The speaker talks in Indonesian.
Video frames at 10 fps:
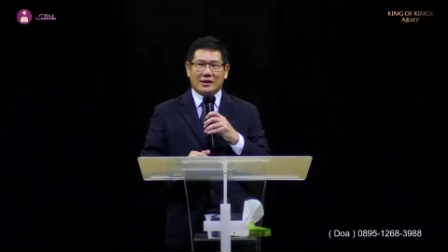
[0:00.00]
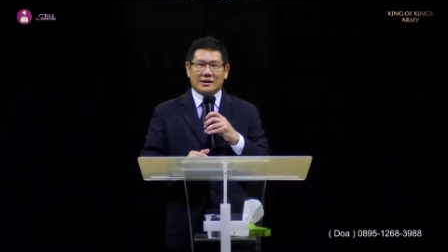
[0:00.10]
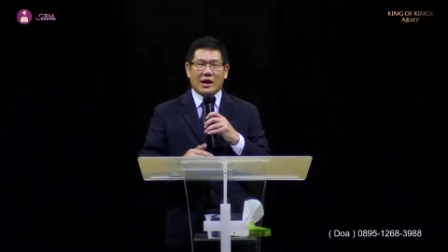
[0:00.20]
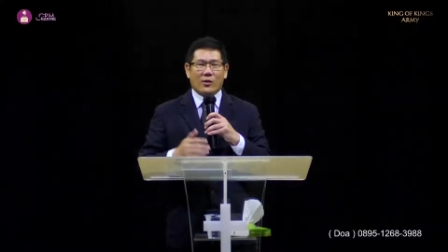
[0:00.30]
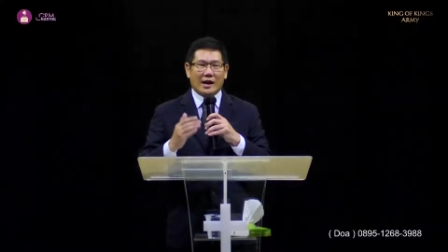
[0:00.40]

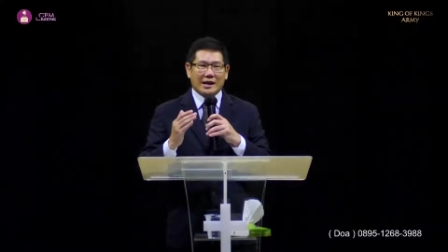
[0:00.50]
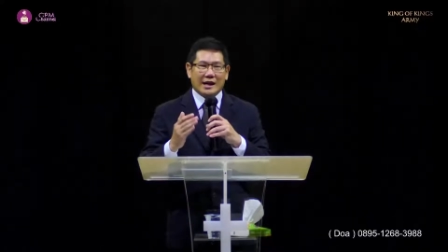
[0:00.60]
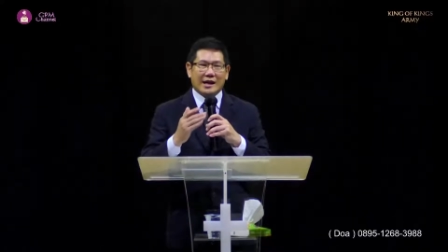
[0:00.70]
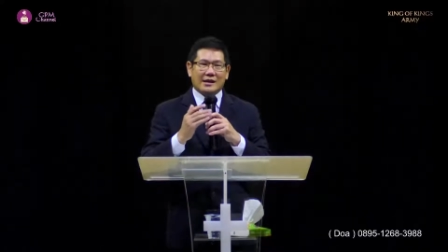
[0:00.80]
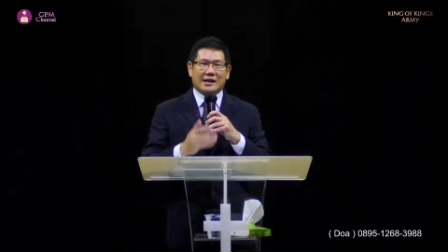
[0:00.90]
tawaran
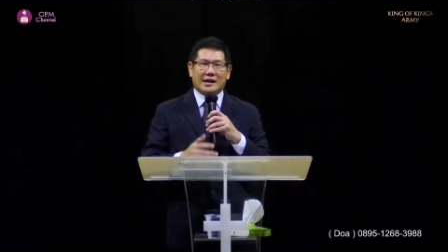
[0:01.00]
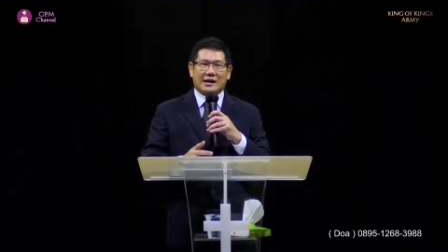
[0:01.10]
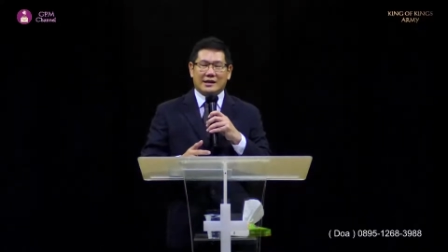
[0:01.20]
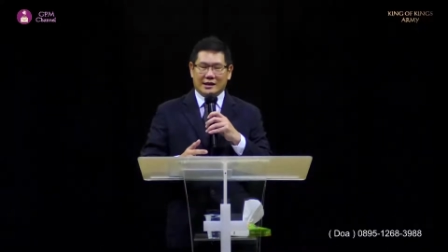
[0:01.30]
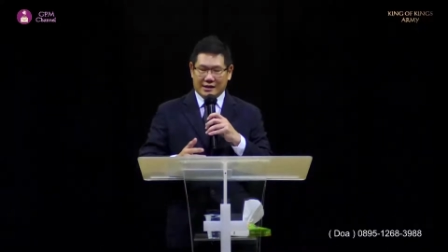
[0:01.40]
harta,
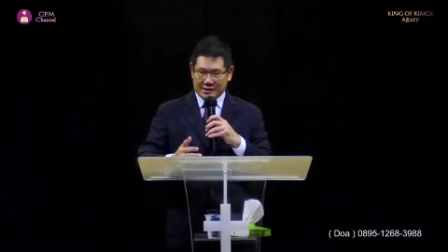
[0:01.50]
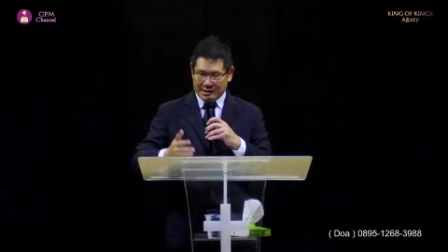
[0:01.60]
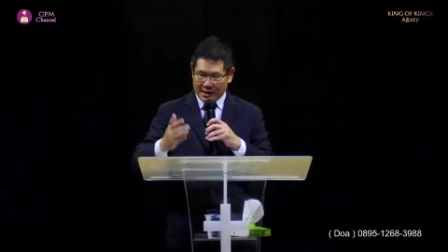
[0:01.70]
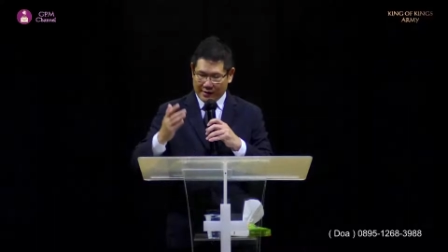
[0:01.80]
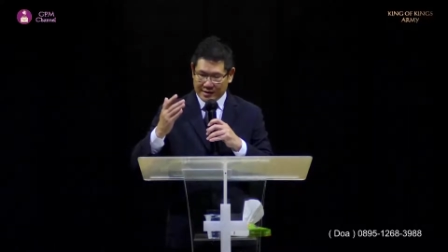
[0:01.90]

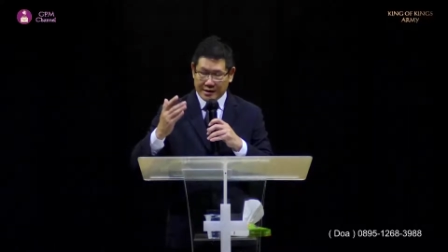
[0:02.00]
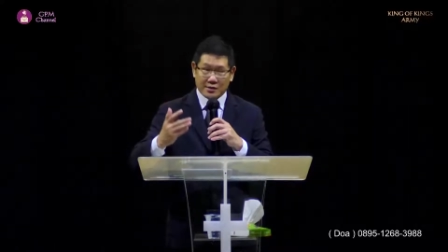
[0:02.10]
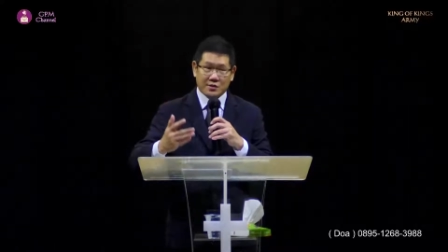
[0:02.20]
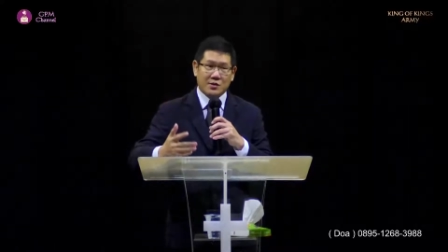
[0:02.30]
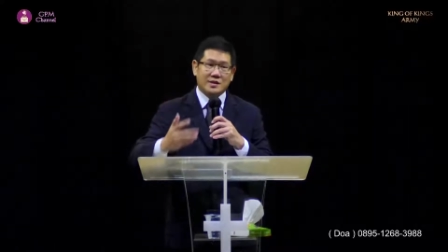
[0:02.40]
tawaran
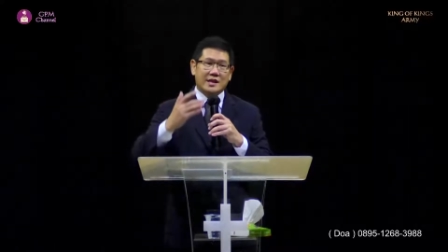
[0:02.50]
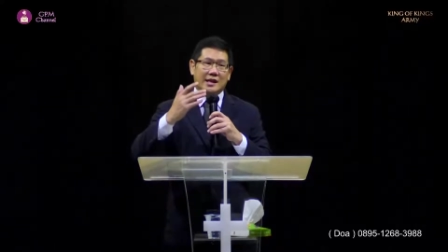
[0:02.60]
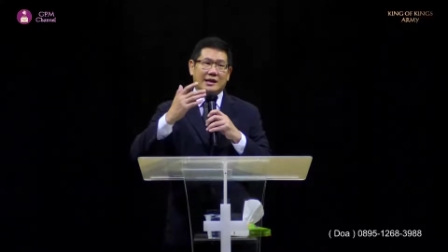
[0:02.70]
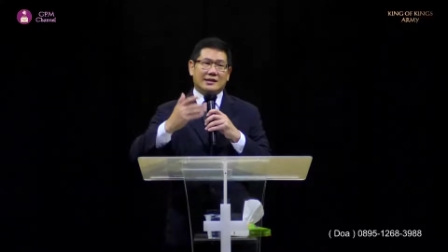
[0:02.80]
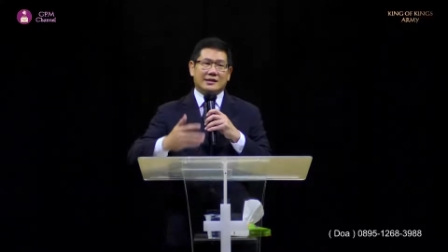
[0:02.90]
satu
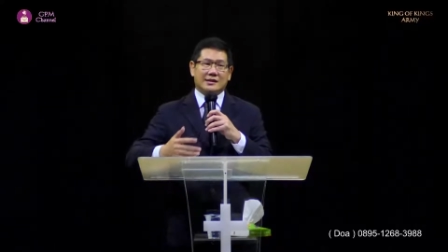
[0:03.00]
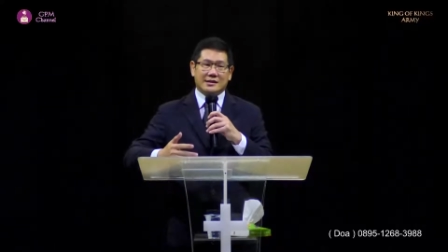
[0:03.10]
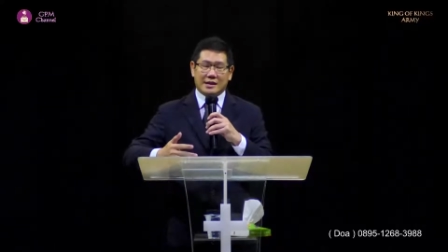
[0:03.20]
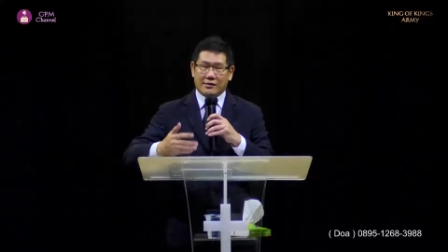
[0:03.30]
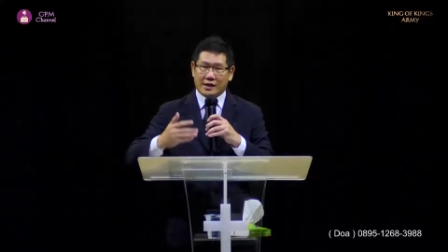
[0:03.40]
sosial,
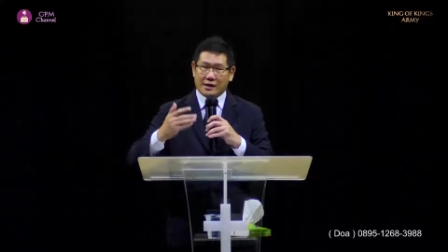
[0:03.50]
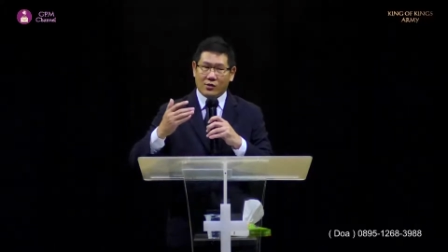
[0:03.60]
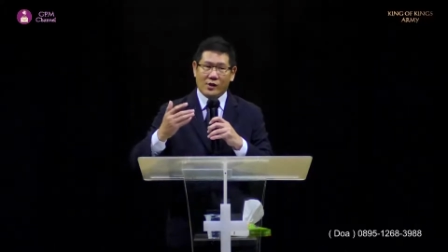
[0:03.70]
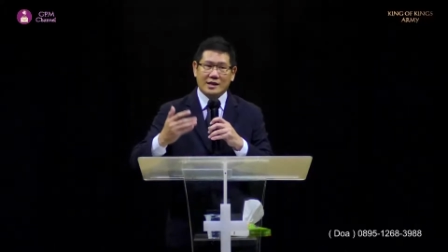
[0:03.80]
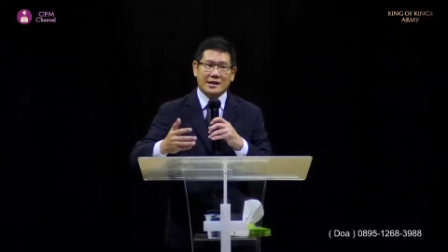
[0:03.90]
tawaran
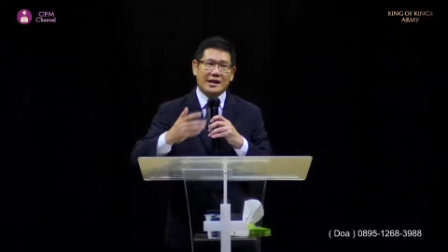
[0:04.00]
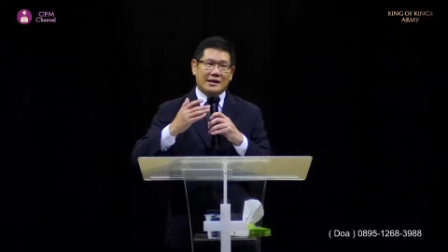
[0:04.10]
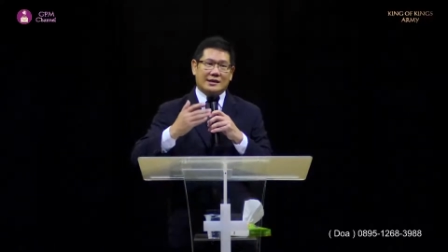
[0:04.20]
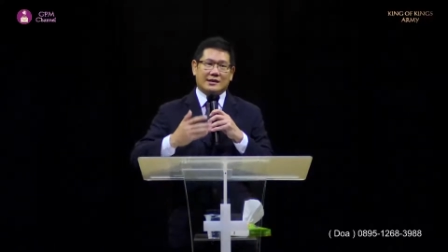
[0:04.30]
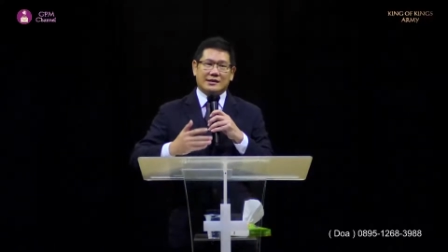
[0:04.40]

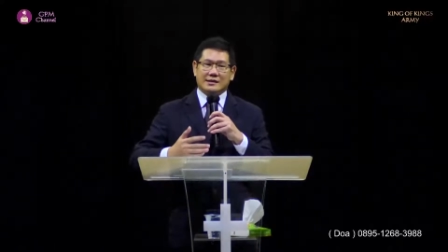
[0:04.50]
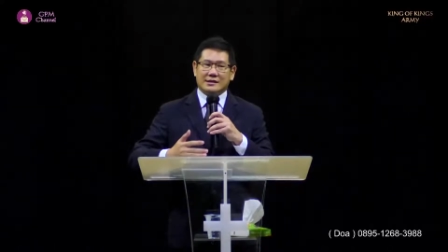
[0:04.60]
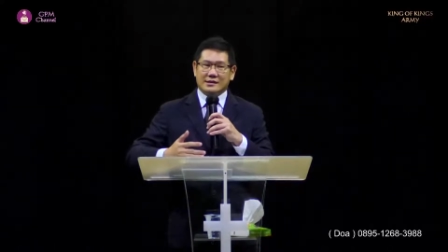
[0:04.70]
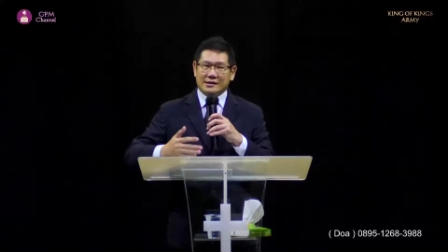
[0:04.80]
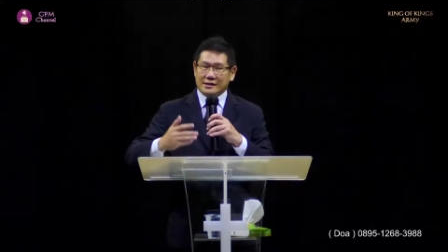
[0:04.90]
kekuasaan,
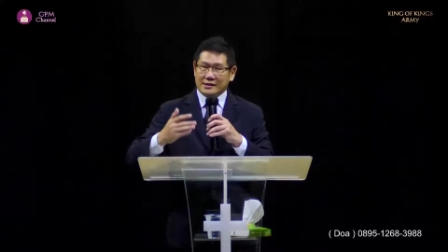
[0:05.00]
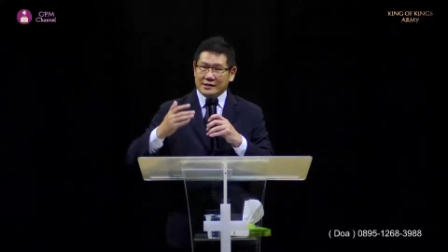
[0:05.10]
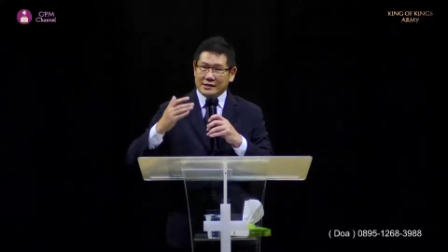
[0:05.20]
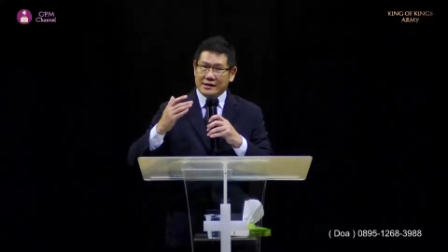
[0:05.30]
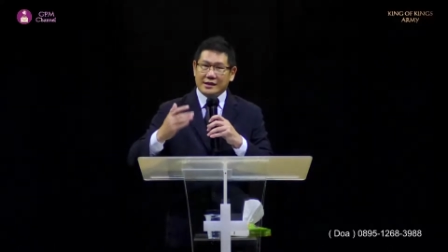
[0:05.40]

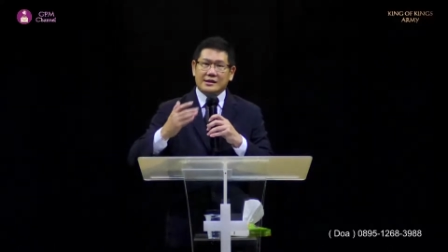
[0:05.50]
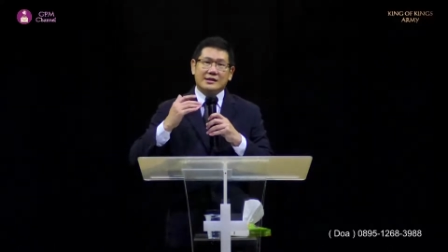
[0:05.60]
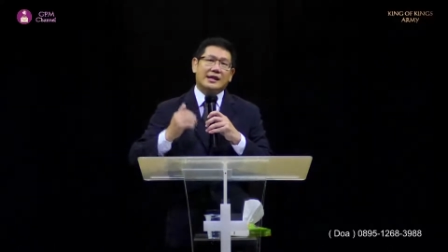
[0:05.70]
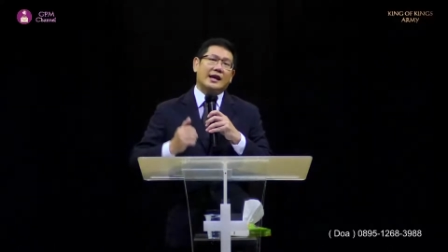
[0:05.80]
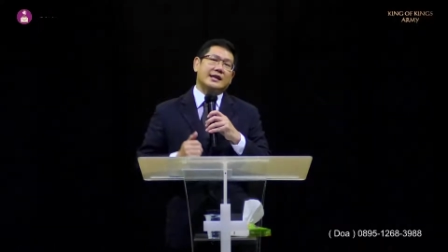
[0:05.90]
dan
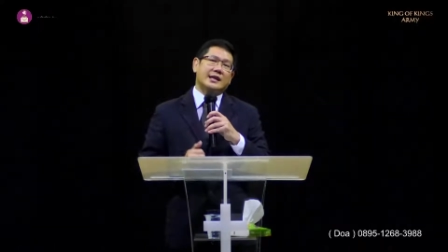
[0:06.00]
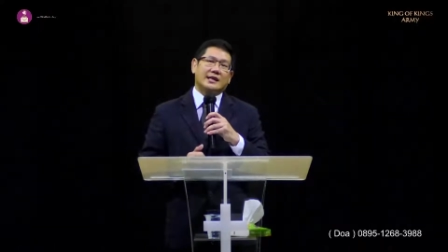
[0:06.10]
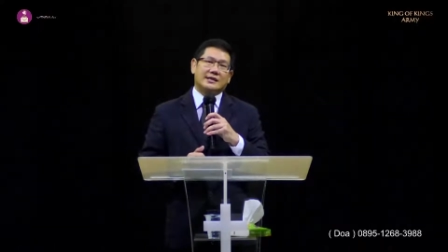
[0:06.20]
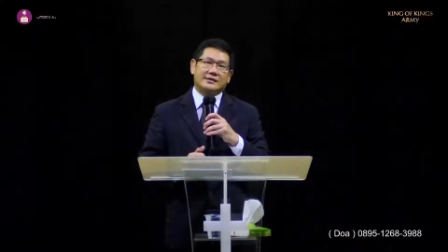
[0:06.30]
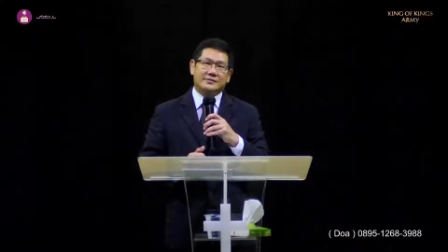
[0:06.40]
lain-lain.